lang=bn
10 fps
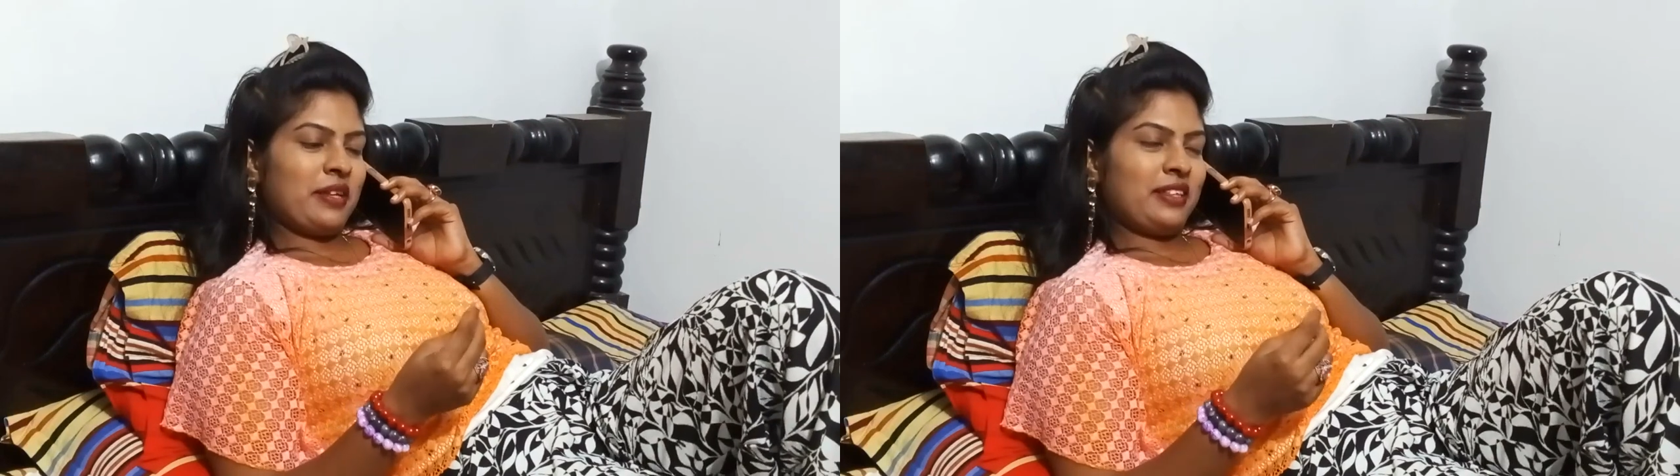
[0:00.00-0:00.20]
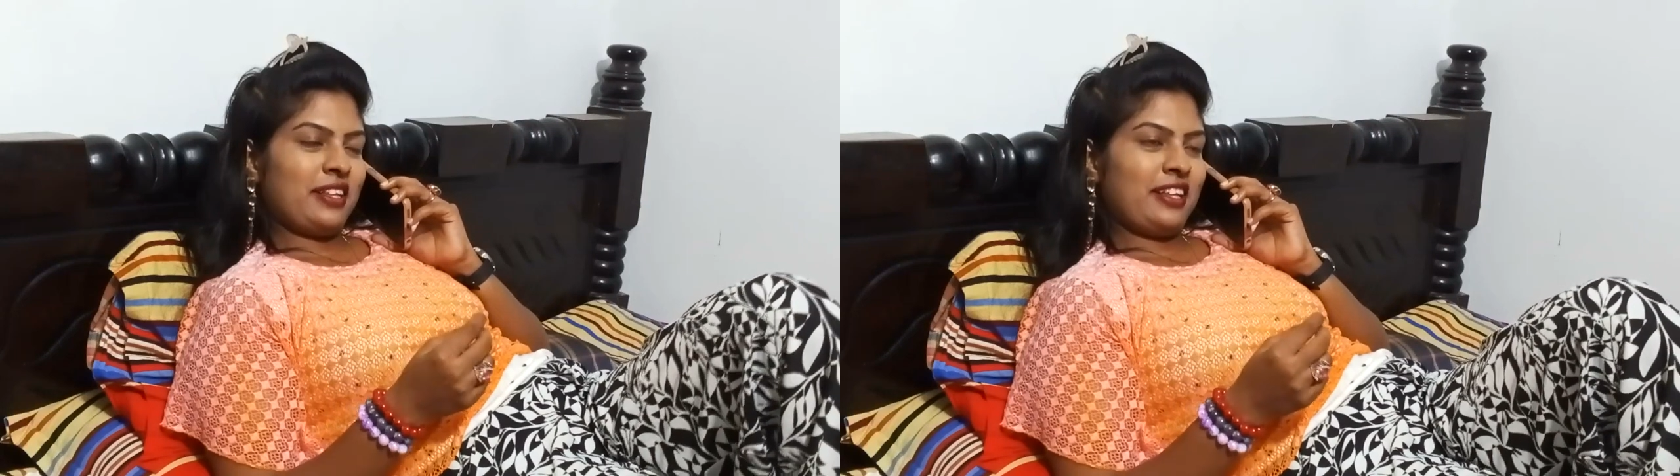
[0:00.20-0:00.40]

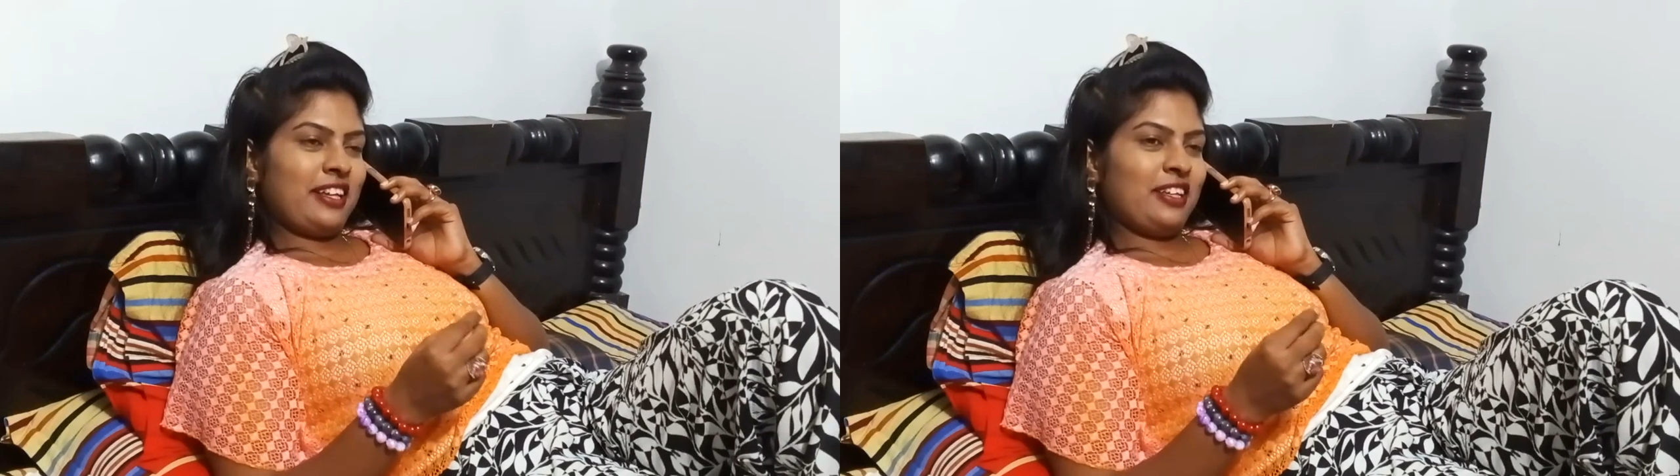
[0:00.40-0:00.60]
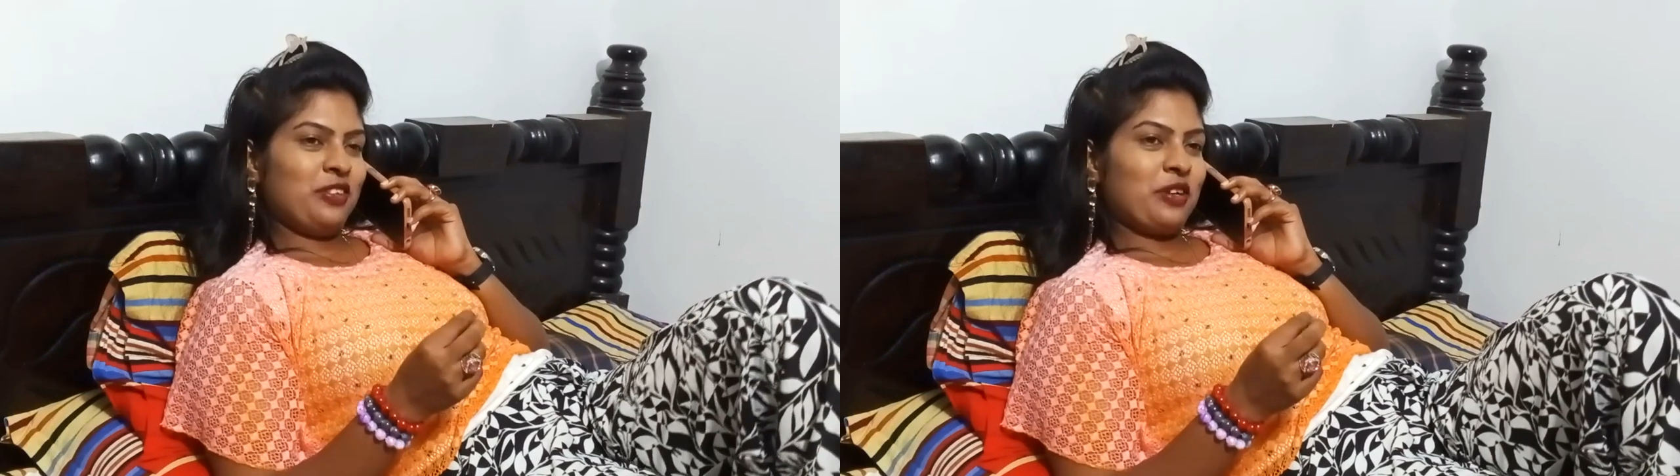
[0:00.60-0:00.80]
পাত্তা
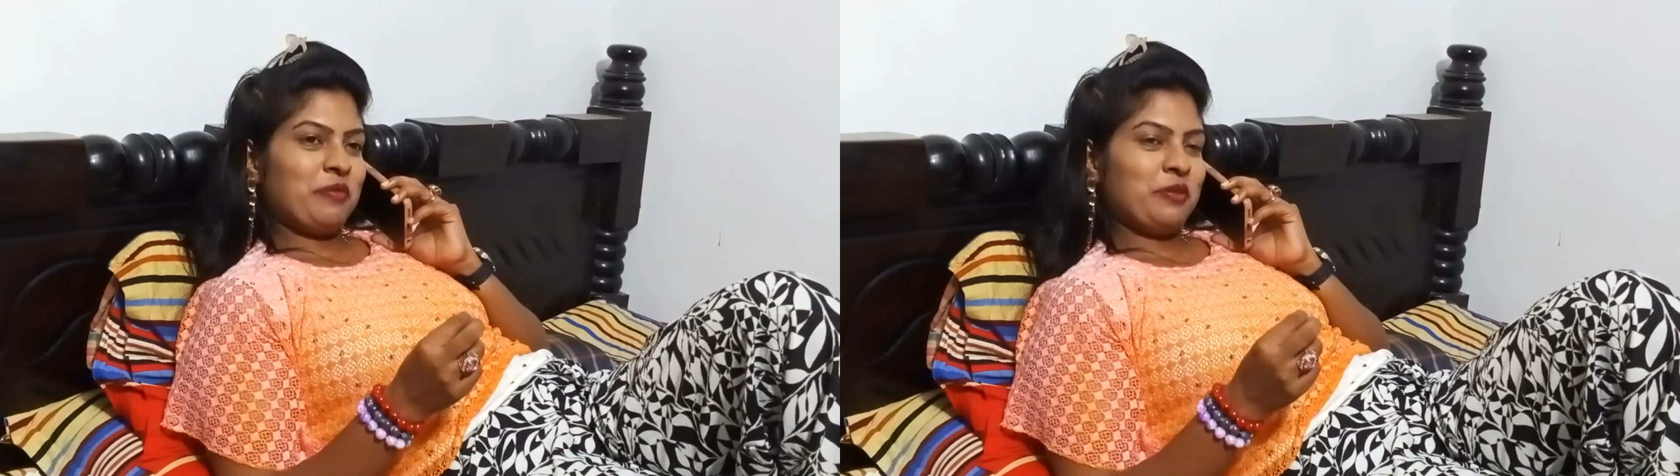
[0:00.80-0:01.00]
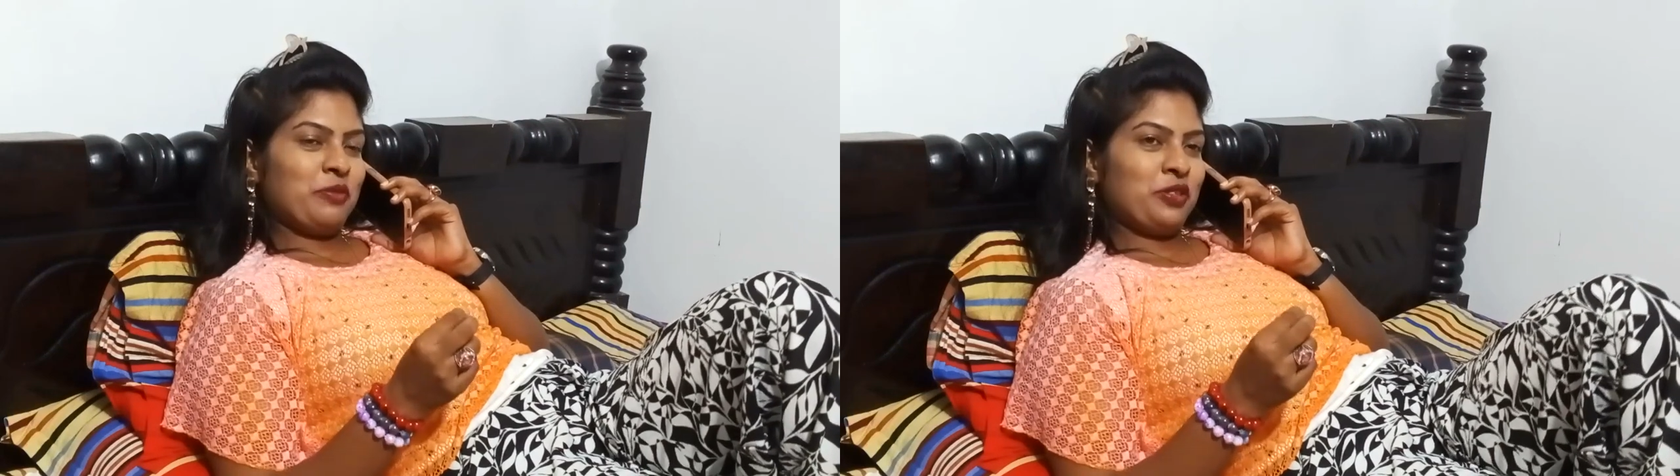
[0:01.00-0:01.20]
দেয় কিন্তু
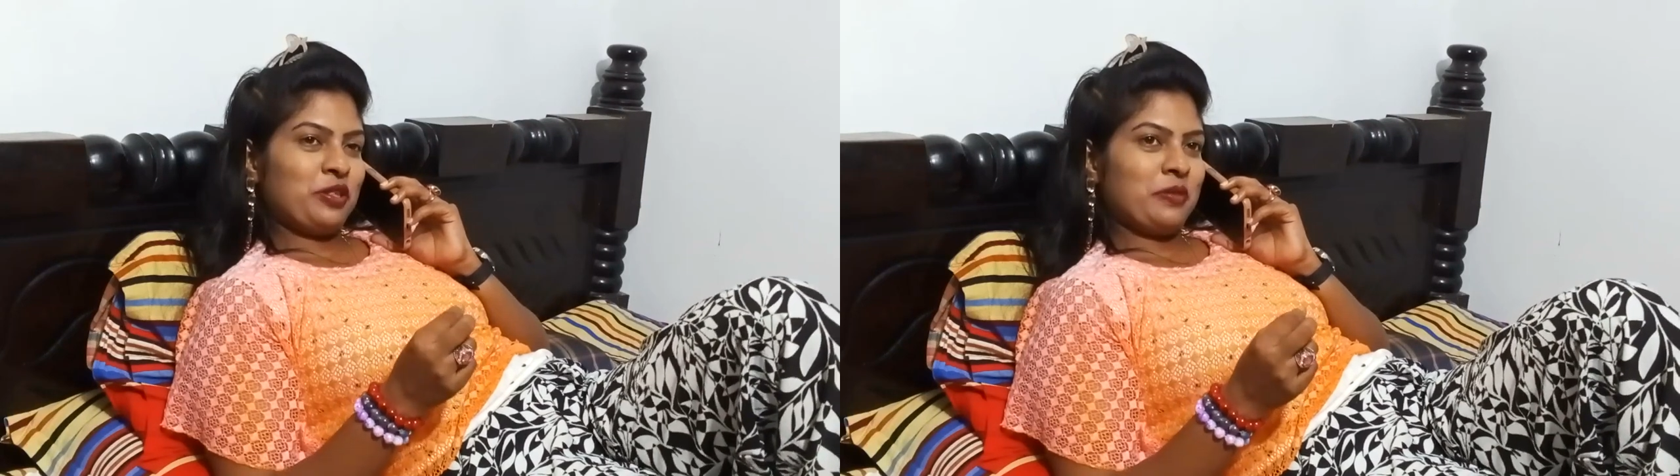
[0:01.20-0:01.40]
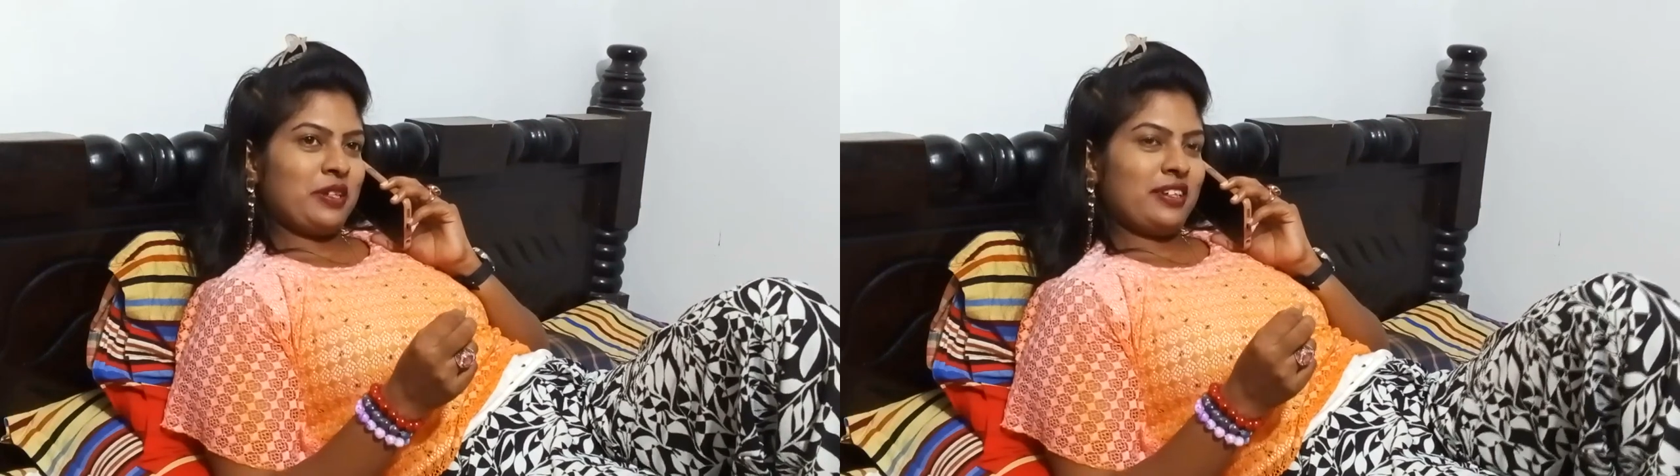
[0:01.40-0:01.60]
আপনি
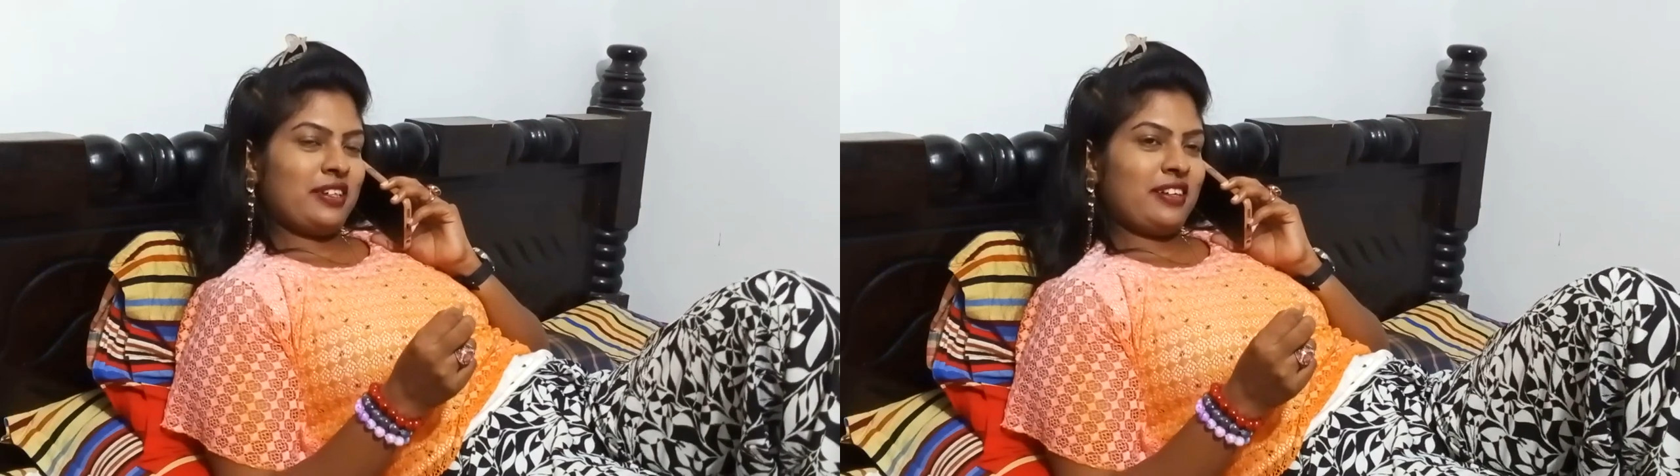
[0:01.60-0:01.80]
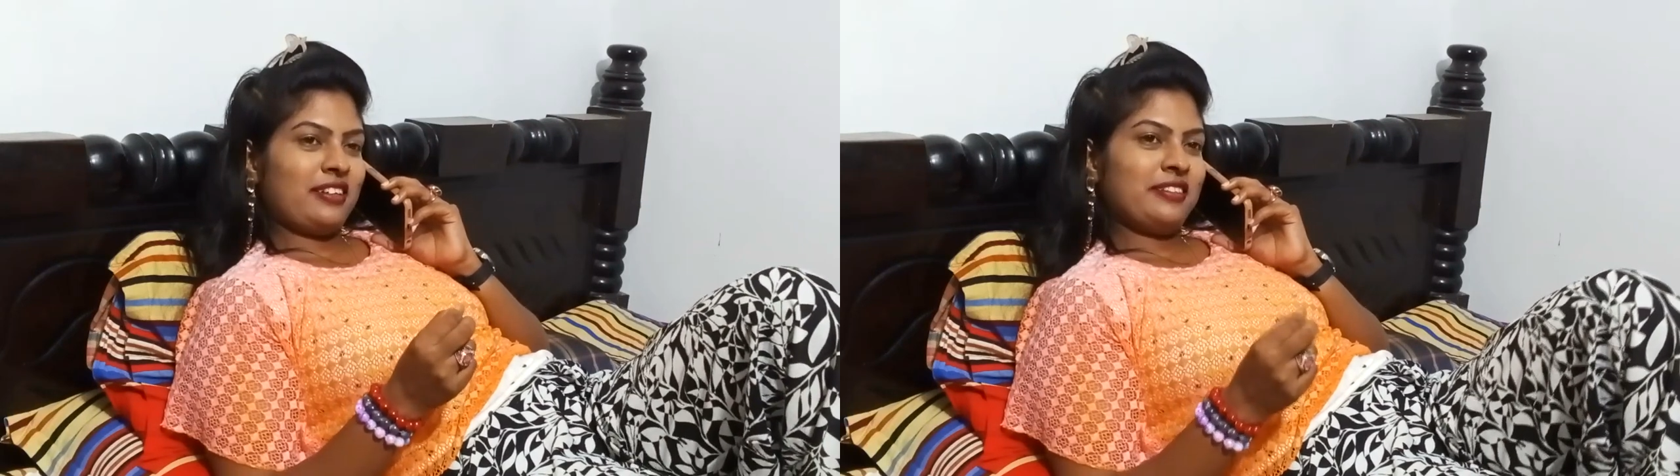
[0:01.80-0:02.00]
বুঝতে পারেন না